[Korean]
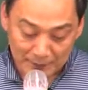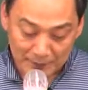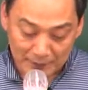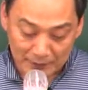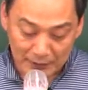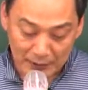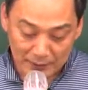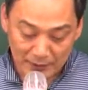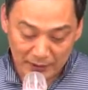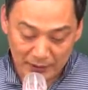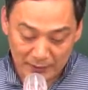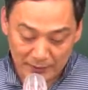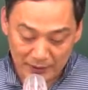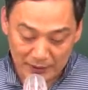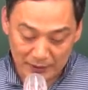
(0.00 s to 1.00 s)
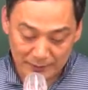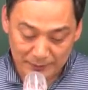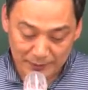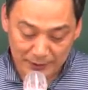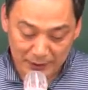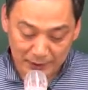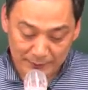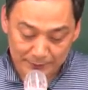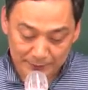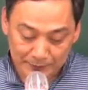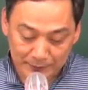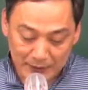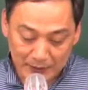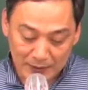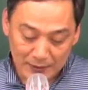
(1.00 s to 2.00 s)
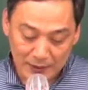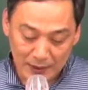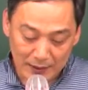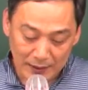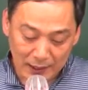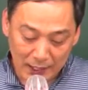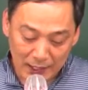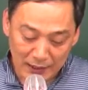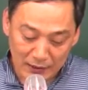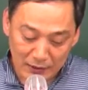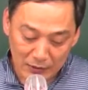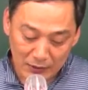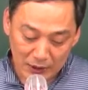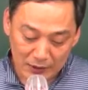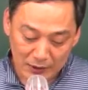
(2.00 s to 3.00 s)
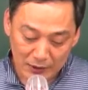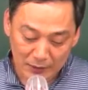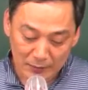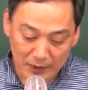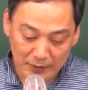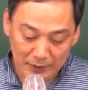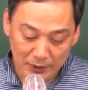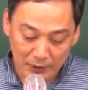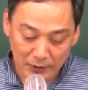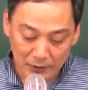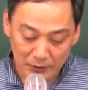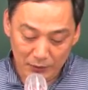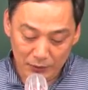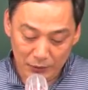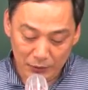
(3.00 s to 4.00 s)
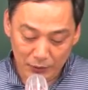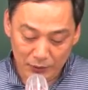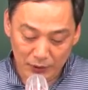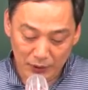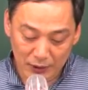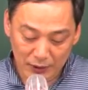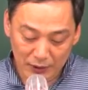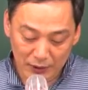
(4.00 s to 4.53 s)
2번 가보겠습니다. 자, 양과 질을 만다고 조정하는